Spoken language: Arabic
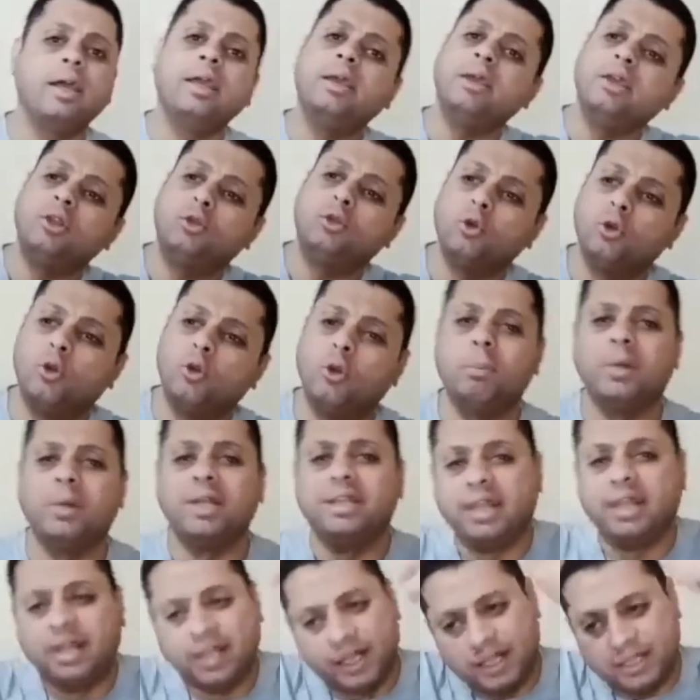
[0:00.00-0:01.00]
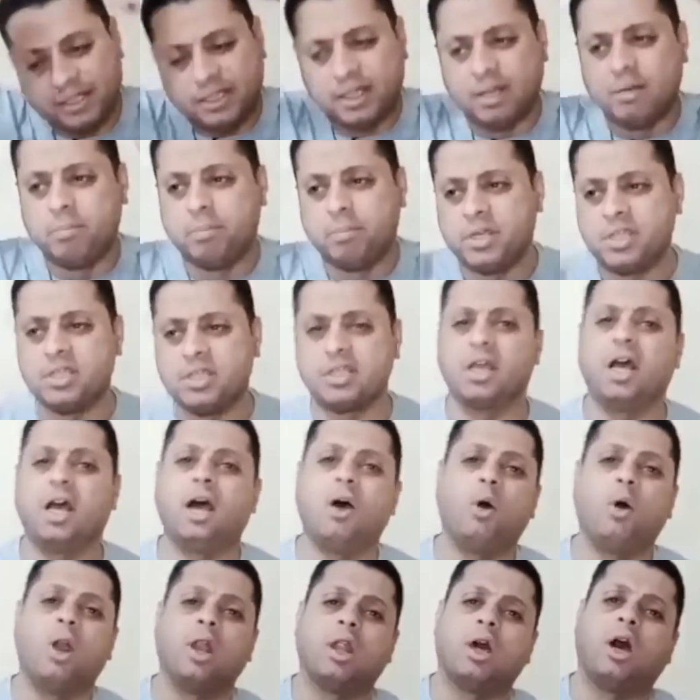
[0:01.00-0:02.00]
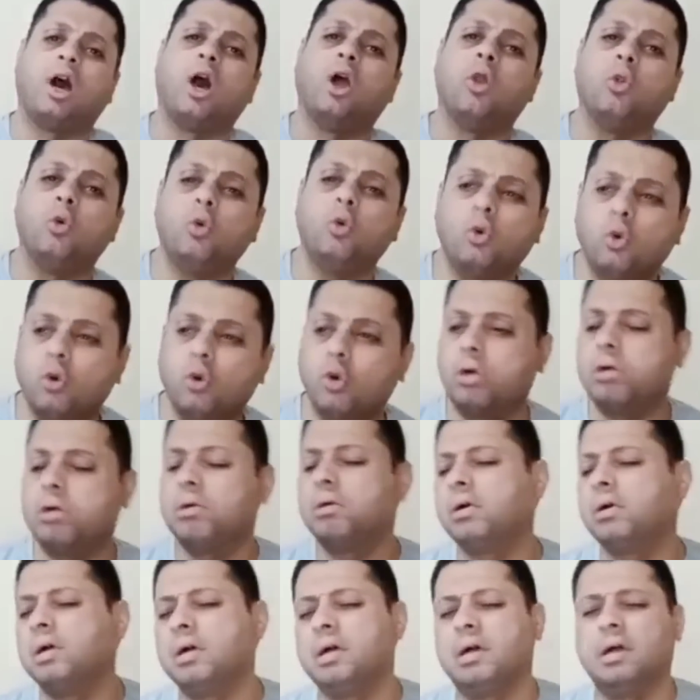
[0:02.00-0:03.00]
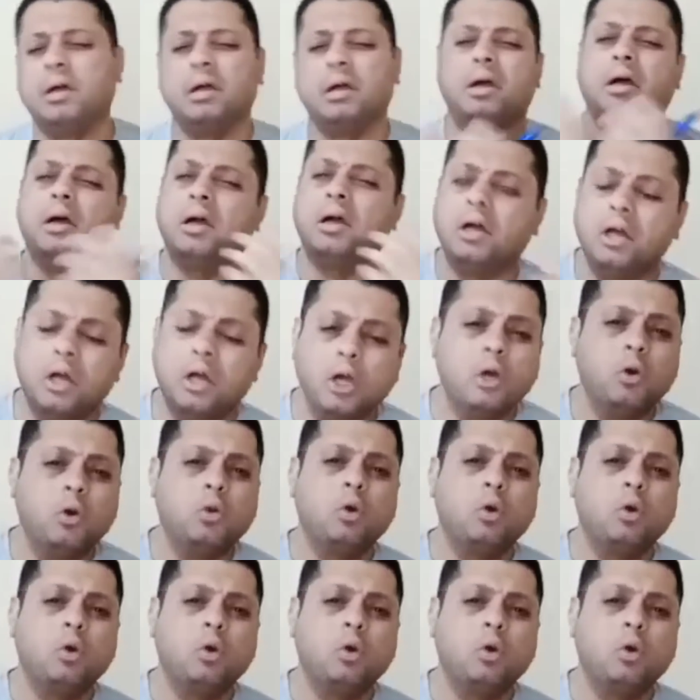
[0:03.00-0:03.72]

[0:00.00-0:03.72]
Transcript: يدوا له الميداليات يلبسها والخلوق آه،